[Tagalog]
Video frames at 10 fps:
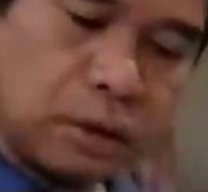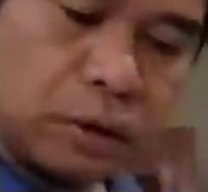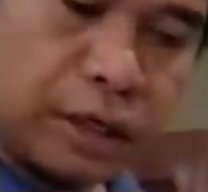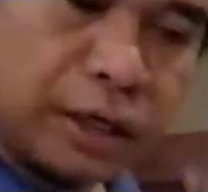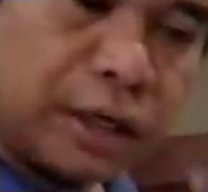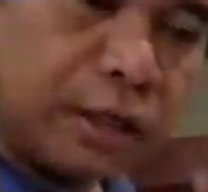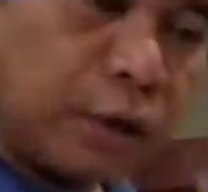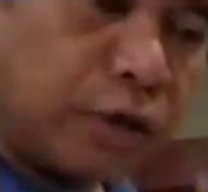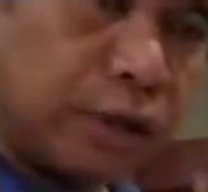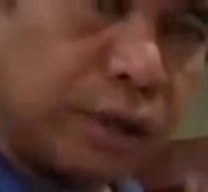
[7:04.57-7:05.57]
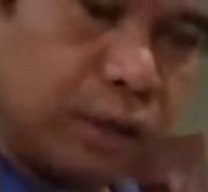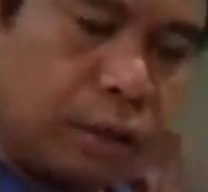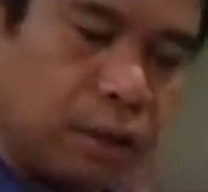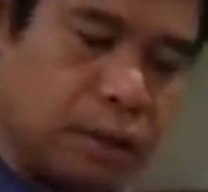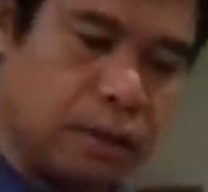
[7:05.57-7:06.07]
Ano di ikaw dito.
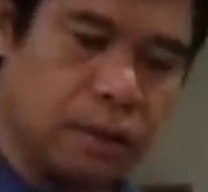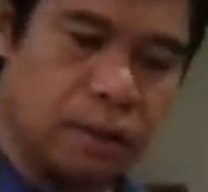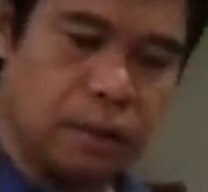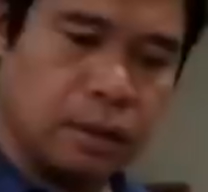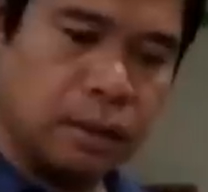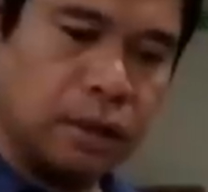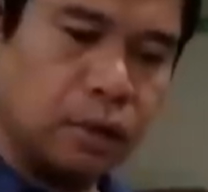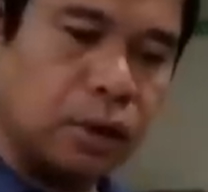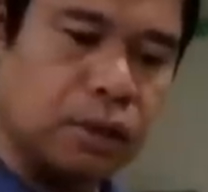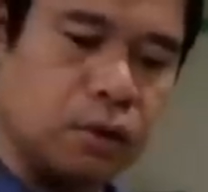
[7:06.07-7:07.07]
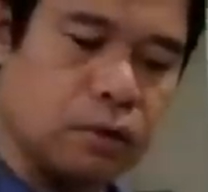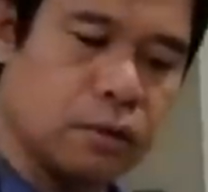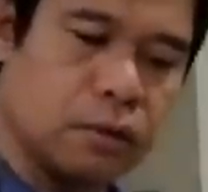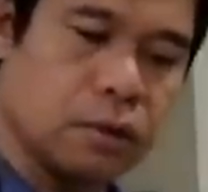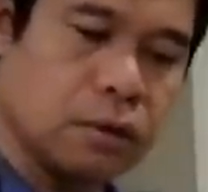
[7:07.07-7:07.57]
Dito ka dito.
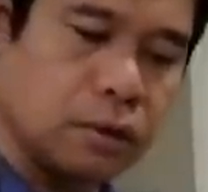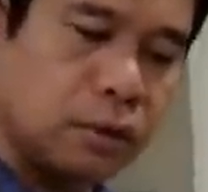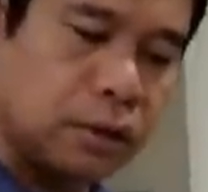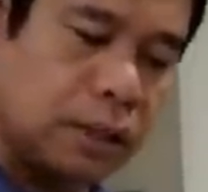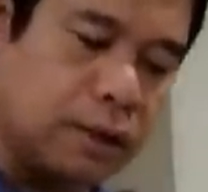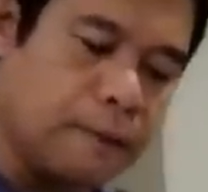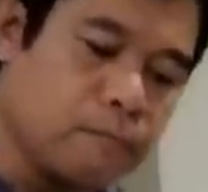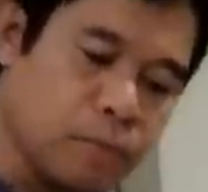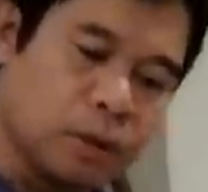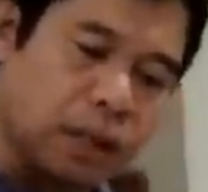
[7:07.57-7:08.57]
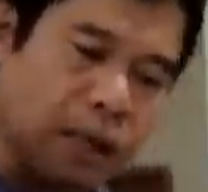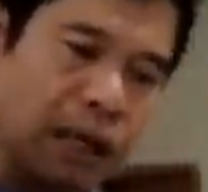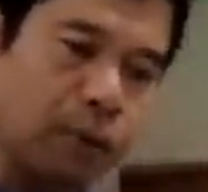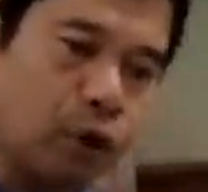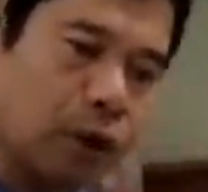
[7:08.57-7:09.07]
Sige.
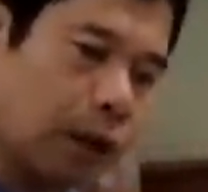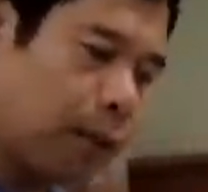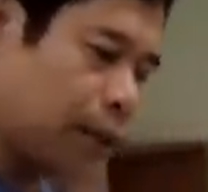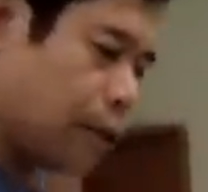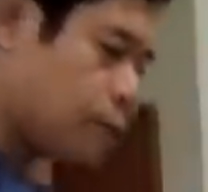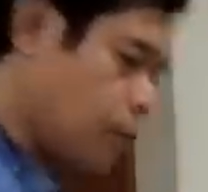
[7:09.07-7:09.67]
Tanggalin mo ng laman niya